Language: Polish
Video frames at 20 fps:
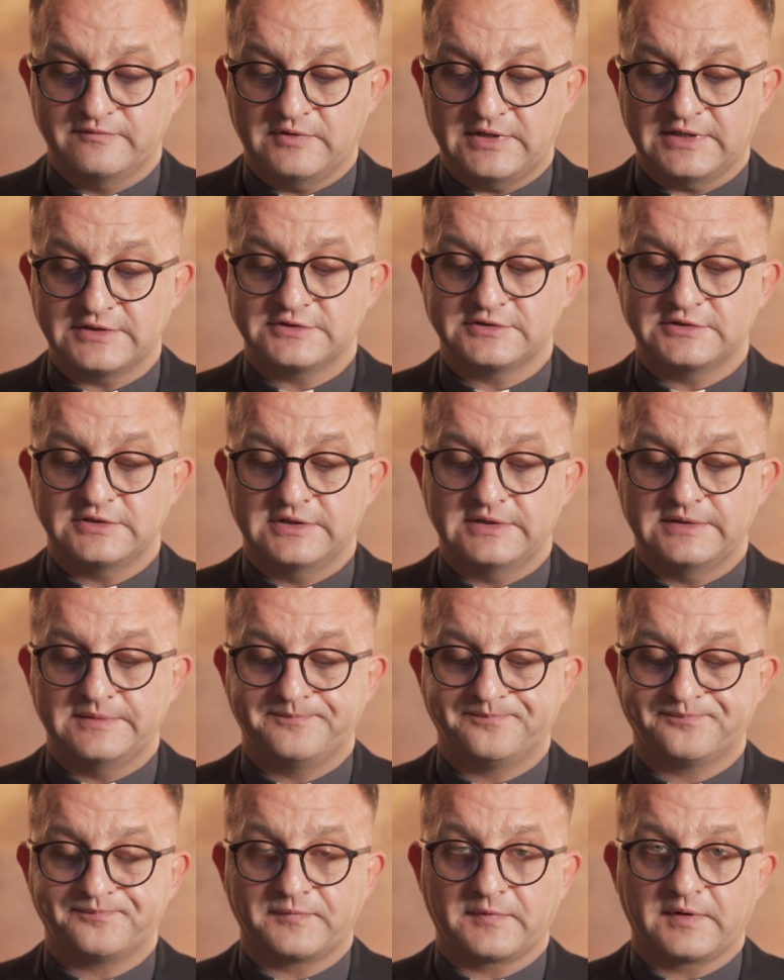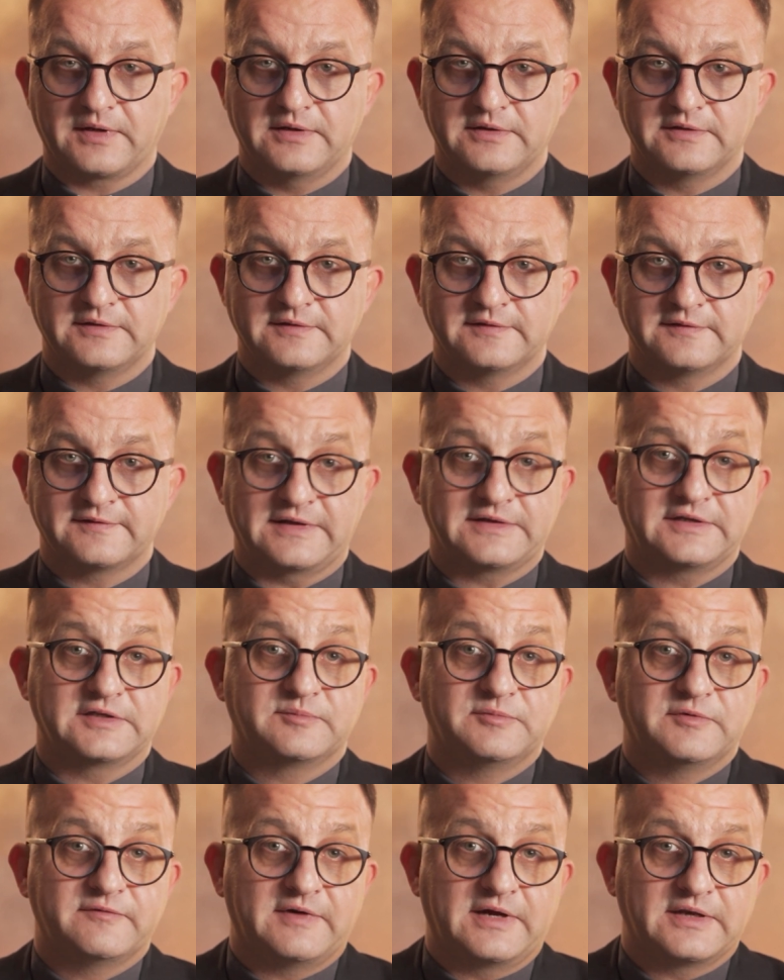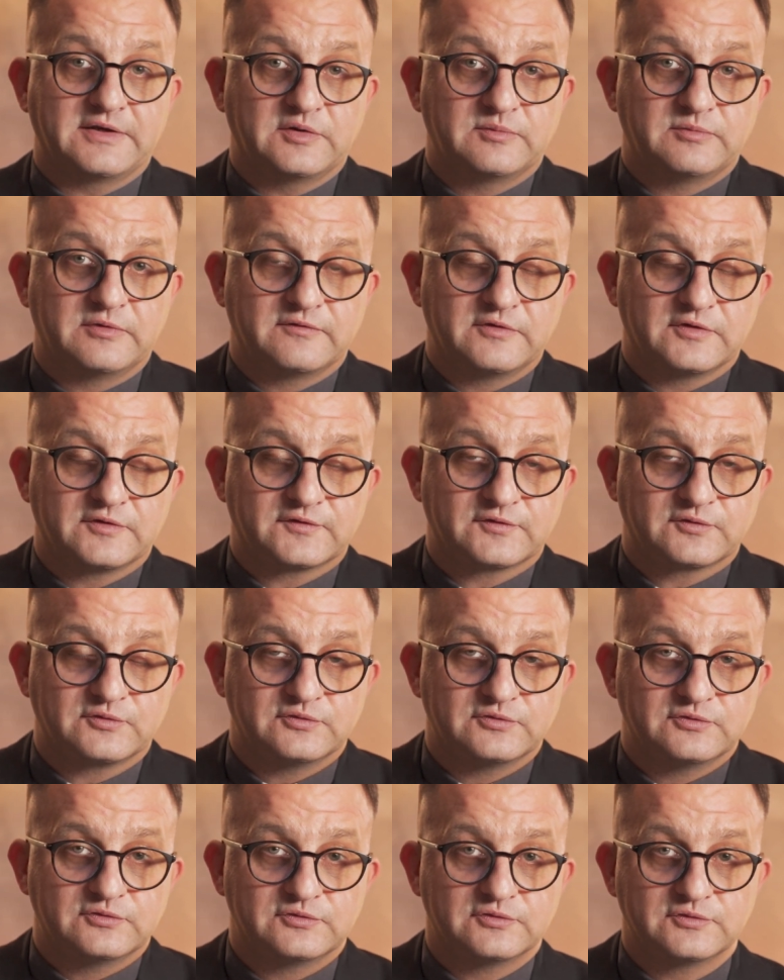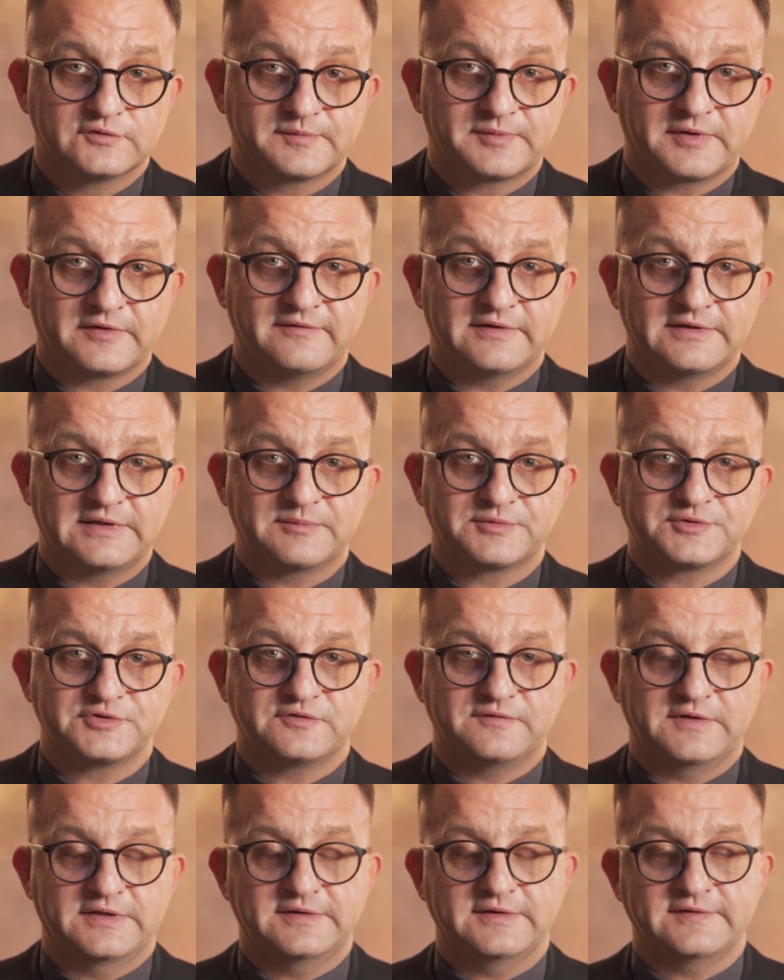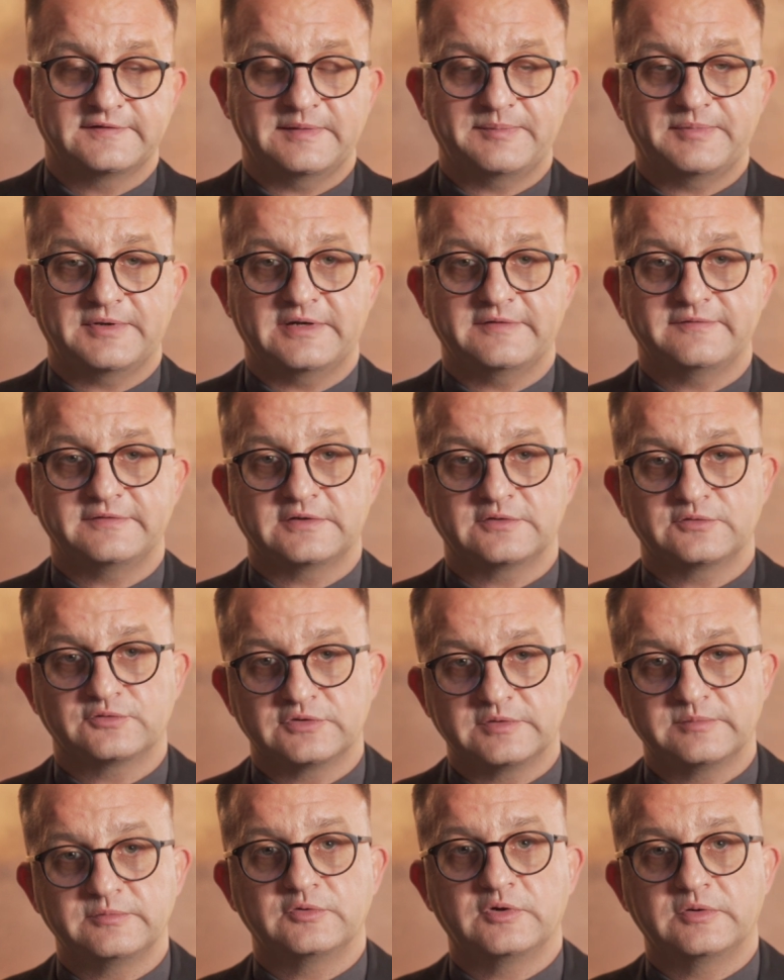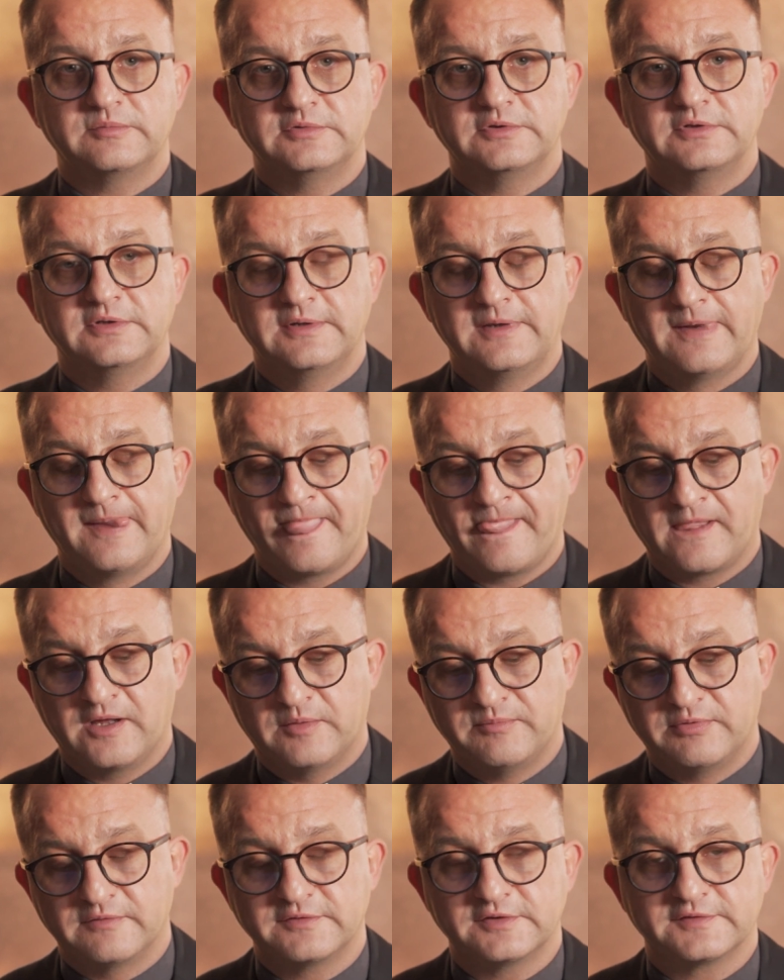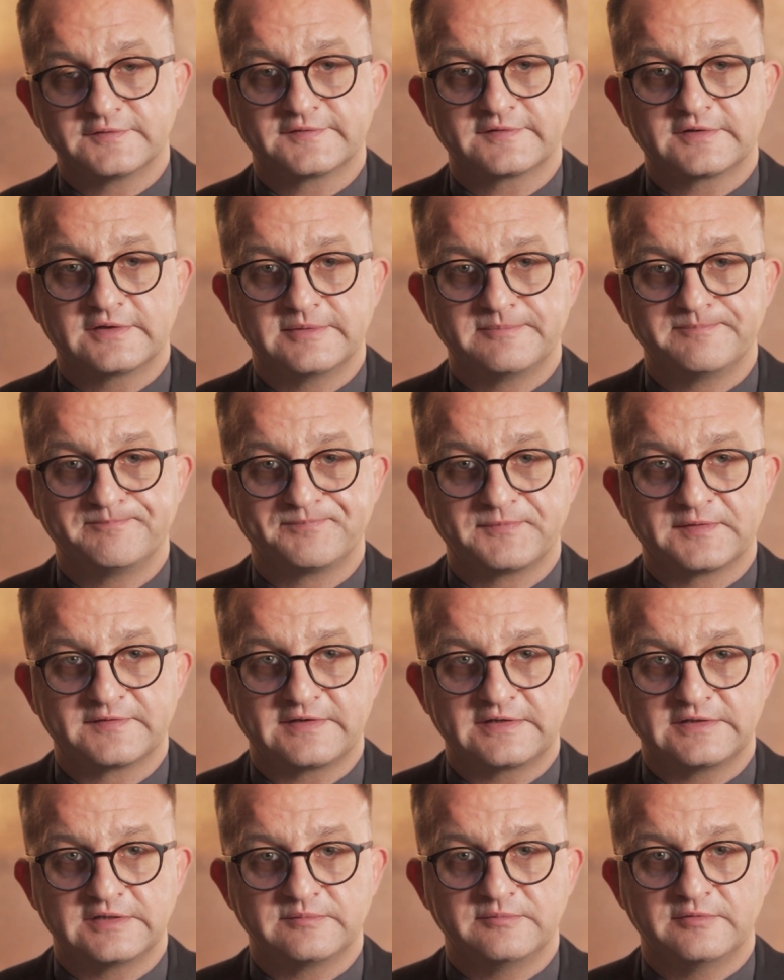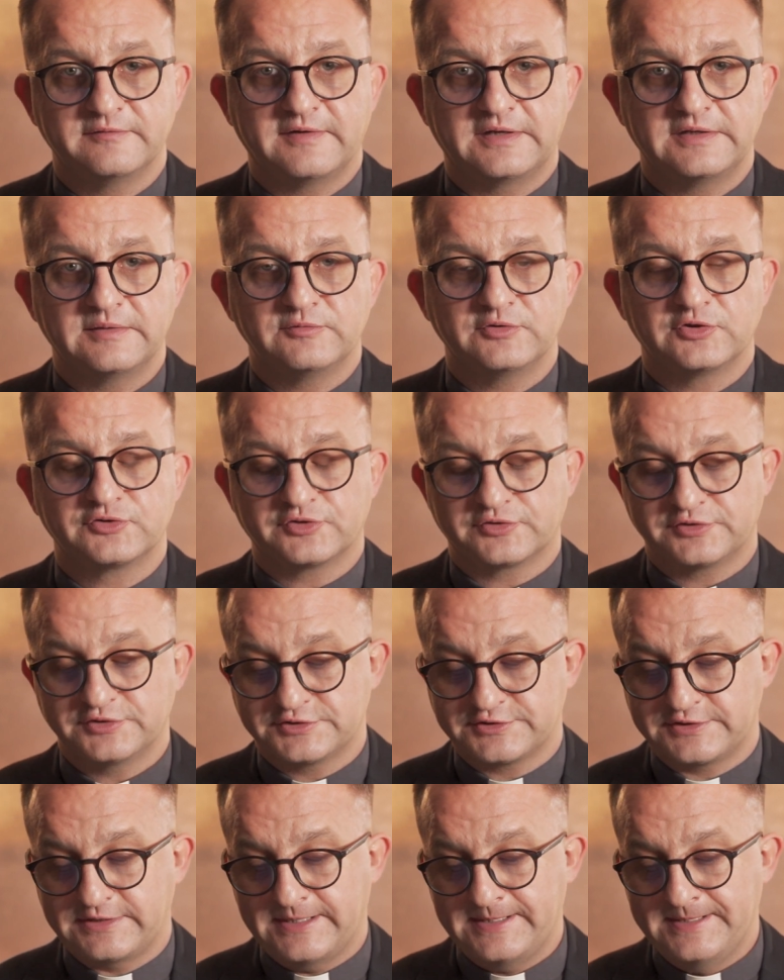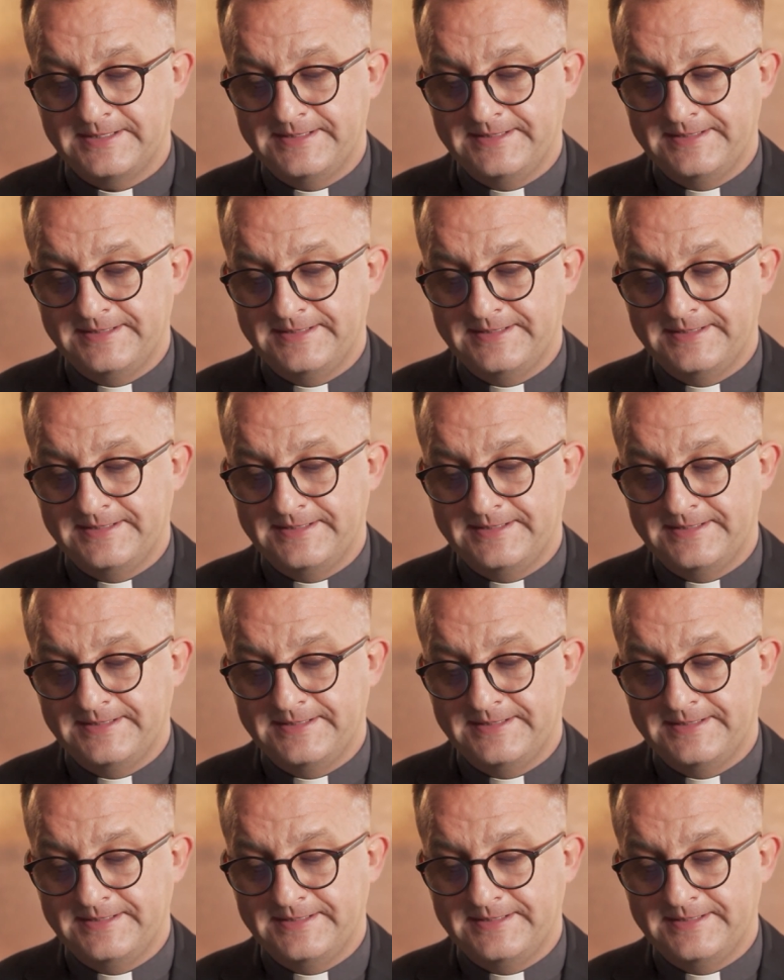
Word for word: właśnie mm, y, zaniedbywanie obowiązku sprawowania mszy świętej za parafian, który byłoby obowiązkiem zaniedbywanym notorycznie.